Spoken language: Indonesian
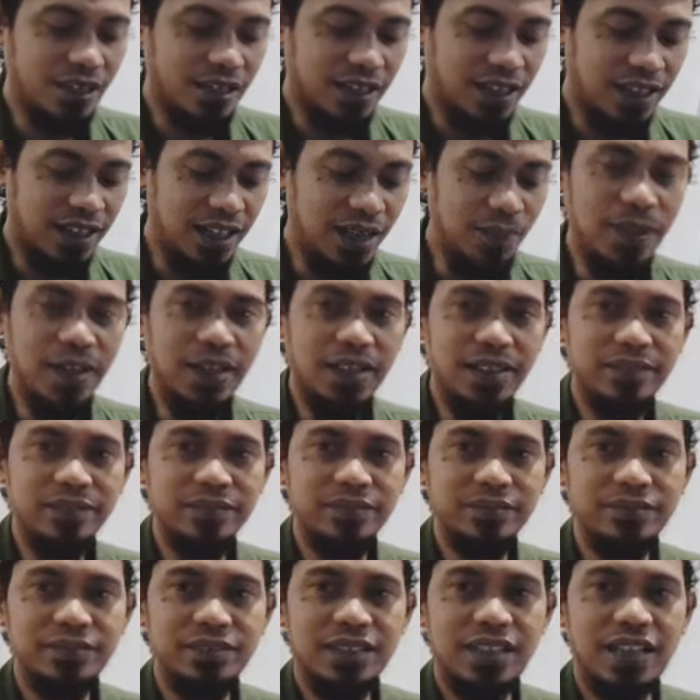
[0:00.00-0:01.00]
Karena apa?
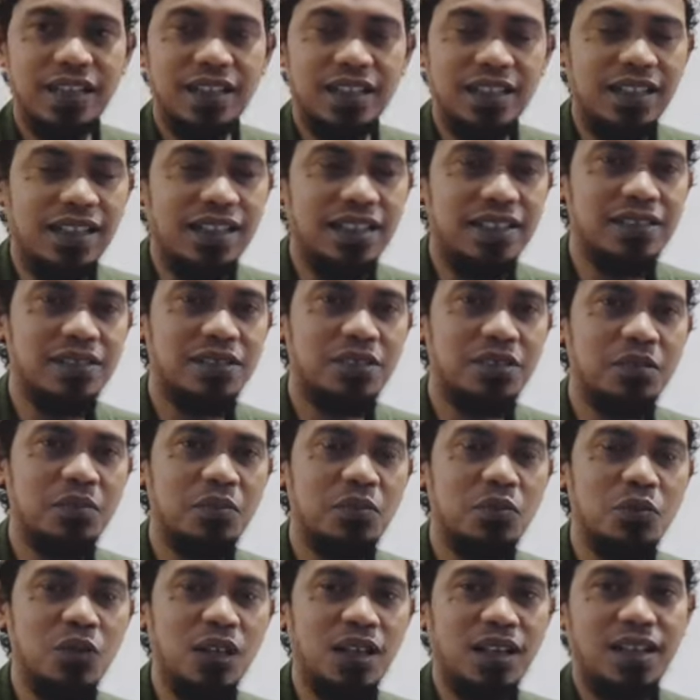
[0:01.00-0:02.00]
Karena
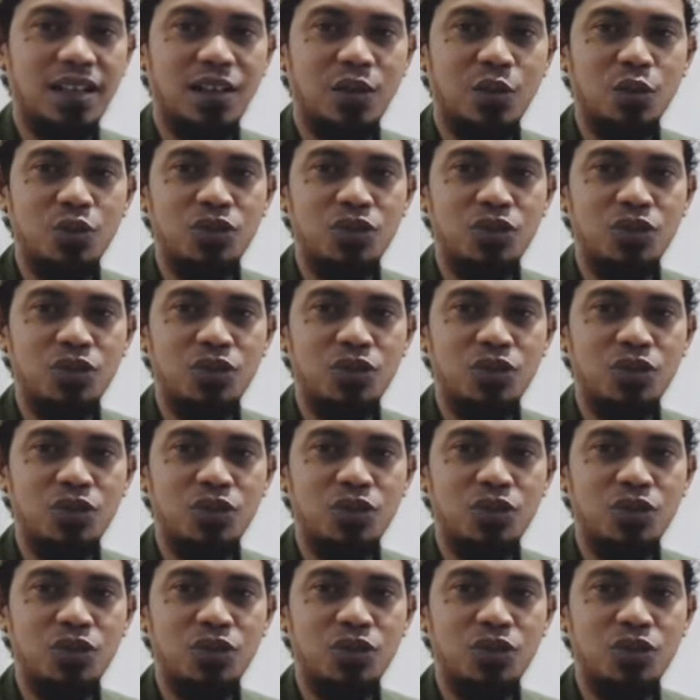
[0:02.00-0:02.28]
semua